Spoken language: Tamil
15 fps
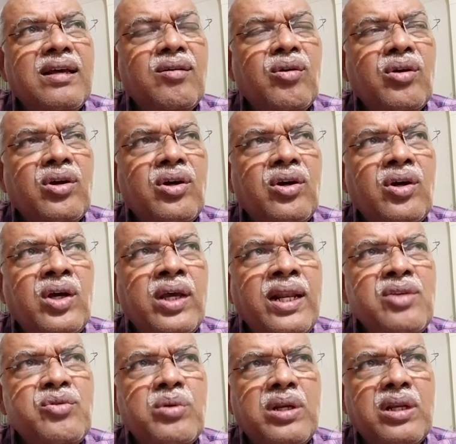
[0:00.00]
ஒரு என்ன
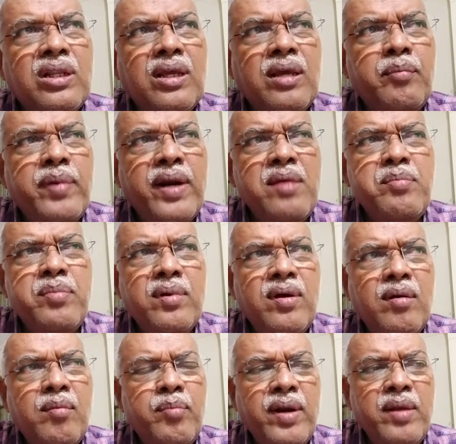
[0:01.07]
சொல்கிறது பிழைப்பு
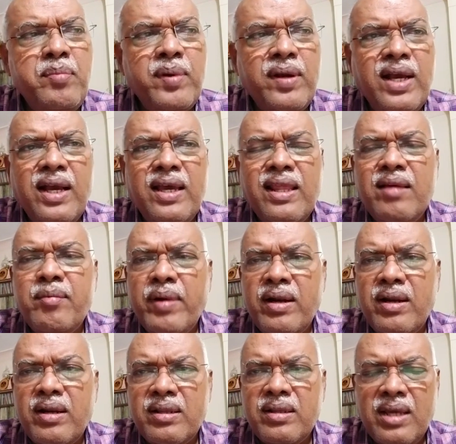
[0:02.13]
பிழைப்புக்காக எதாவது
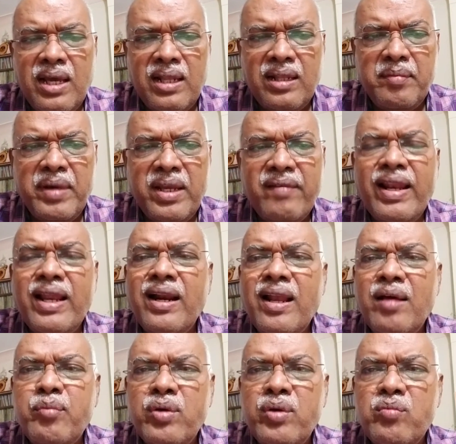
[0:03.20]
பண்ணுறது அந்த மாதிரி
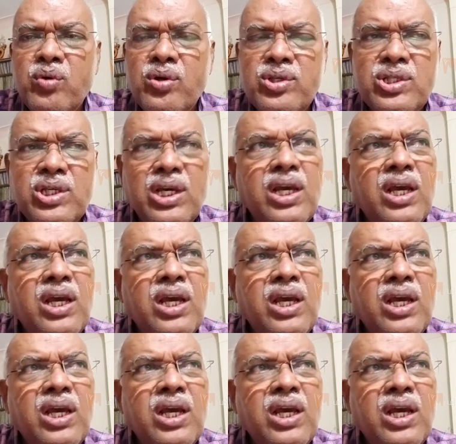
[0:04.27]
வேலைகளாக போய் முடிஞ்சு